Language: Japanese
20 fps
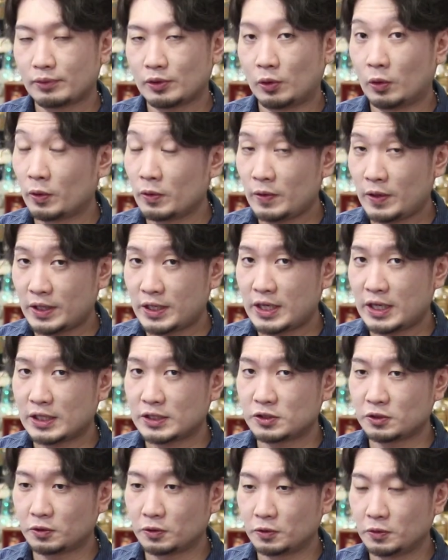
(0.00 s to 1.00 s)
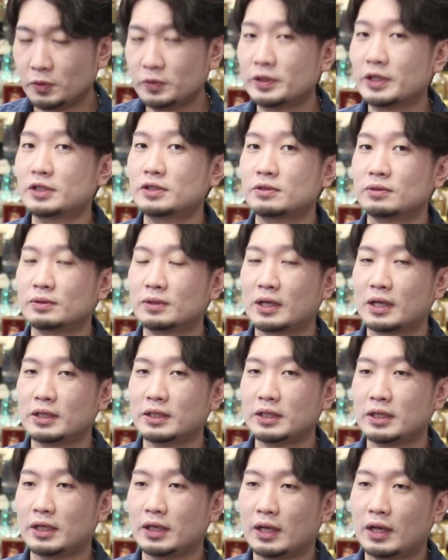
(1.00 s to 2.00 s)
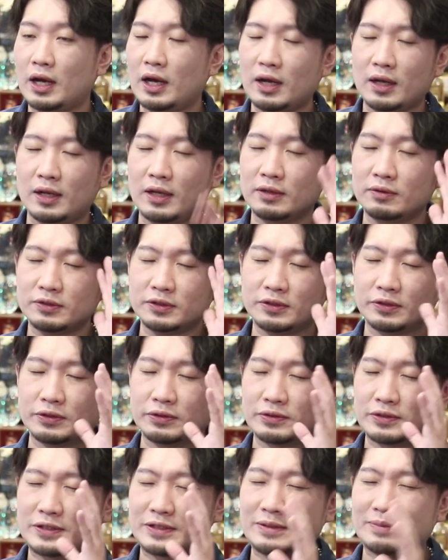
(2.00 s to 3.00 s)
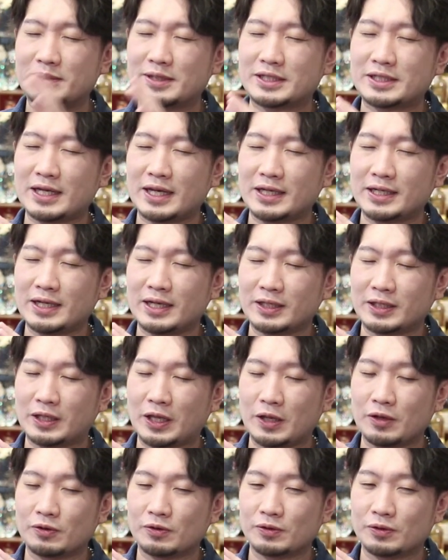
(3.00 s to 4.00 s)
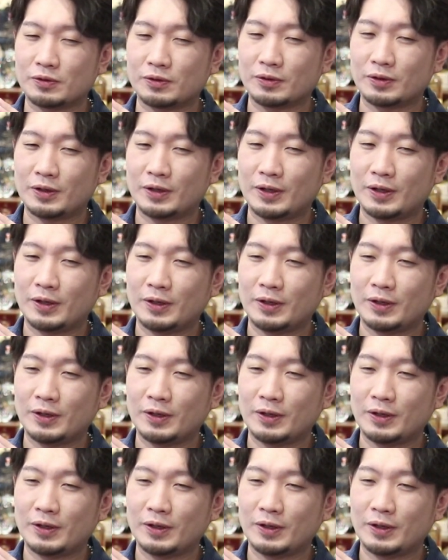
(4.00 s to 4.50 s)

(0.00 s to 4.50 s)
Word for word: これはね、ちょっと飲んだ瞬間に、あ、あの人におすすめしたいなっていう、